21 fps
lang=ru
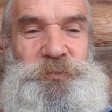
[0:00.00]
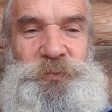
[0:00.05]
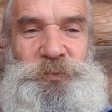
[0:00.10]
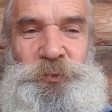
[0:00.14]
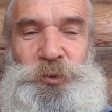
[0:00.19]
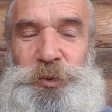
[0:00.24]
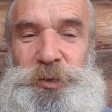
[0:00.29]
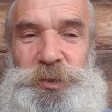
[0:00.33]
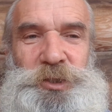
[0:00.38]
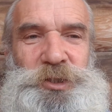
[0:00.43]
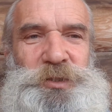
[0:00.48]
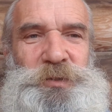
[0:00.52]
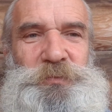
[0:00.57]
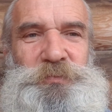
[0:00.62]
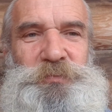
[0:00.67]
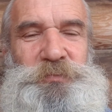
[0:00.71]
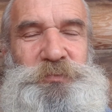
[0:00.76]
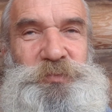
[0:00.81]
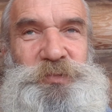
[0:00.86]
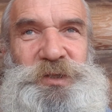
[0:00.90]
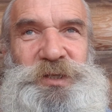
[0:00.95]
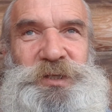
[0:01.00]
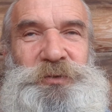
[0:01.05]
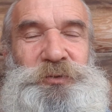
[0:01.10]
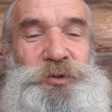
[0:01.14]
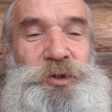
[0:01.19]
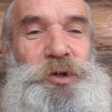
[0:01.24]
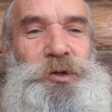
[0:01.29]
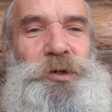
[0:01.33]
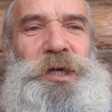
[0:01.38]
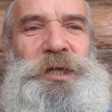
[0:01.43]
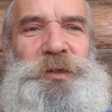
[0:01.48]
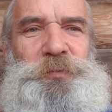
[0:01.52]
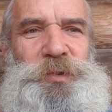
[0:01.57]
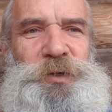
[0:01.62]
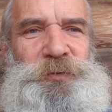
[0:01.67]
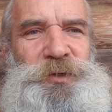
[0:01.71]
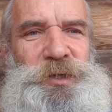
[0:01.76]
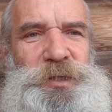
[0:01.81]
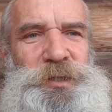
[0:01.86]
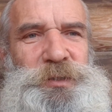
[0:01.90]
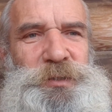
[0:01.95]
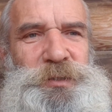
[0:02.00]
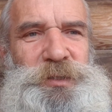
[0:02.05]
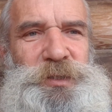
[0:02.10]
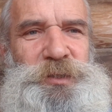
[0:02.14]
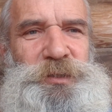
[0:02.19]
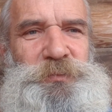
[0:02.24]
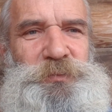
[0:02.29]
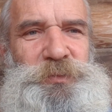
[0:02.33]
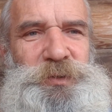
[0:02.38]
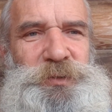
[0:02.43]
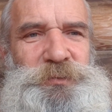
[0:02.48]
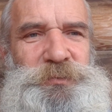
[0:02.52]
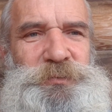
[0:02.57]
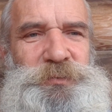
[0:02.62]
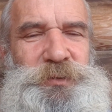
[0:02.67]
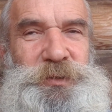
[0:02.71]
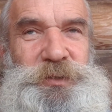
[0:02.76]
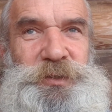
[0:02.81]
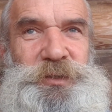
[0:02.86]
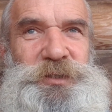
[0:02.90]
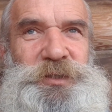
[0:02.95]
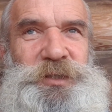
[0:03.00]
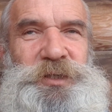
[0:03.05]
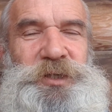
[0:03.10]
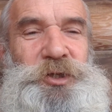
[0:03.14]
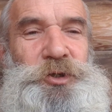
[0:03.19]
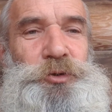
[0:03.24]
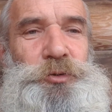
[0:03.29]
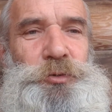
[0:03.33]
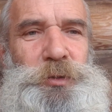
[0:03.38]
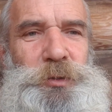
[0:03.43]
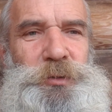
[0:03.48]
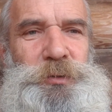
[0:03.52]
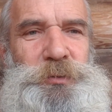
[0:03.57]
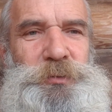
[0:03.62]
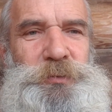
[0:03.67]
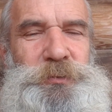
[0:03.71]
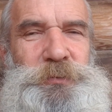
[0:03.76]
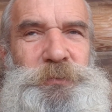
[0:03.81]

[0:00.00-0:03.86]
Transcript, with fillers: ну это же, да какая это проверка-то, родной? Это же анекдот.